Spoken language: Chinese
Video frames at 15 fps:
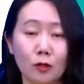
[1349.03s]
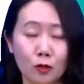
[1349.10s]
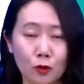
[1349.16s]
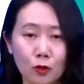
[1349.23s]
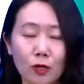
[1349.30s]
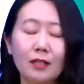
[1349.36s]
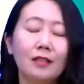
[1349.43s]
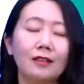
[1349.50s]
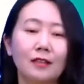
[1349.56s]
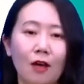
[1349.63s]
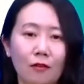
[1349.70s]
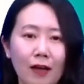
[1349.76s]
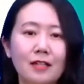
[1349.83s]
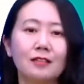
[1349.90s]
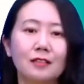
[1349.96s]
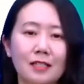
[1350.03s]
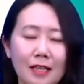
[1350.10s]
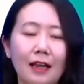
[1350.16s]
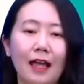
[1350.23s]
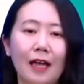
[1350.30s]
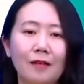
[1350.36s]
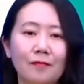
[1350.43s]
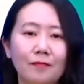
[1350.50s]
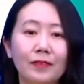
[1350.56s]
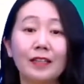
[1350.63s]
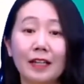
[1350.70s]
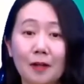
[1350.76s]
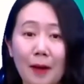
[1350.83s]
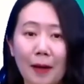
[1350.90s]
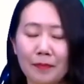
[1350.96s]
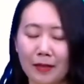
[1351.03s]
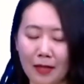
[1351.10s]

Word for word: 示确定要发生的将来，可以吧？